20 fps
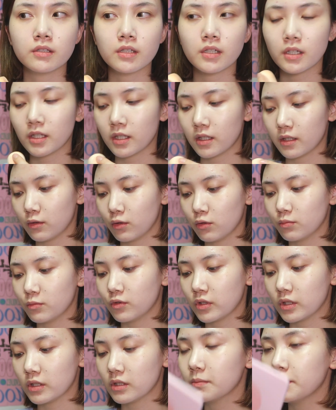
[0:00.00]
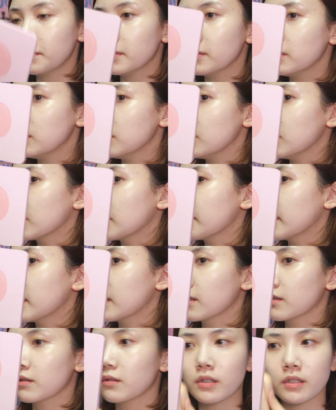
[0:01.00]
제가 너무 이 스펀지
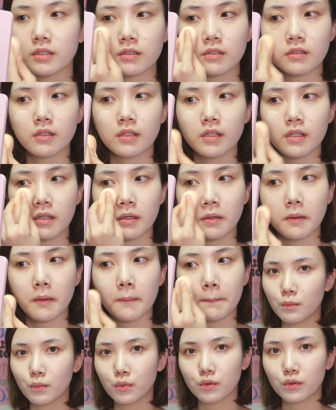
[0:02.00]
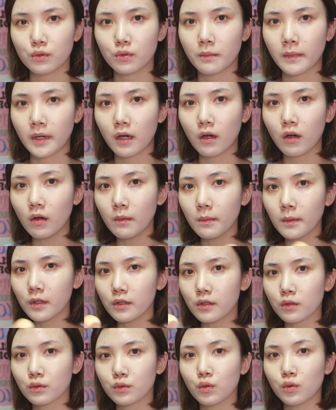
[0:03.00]
얘기만 한 것 같은데 보통 막
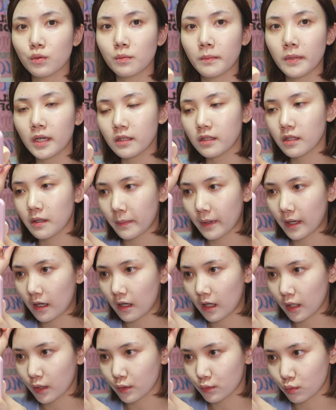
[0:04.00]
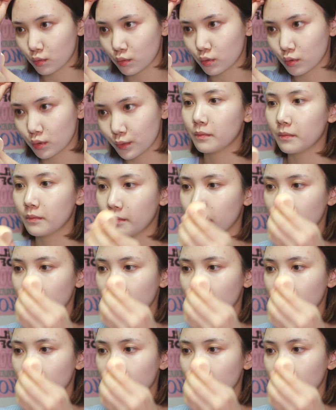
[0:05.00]
커버력 좋은 파데 발라도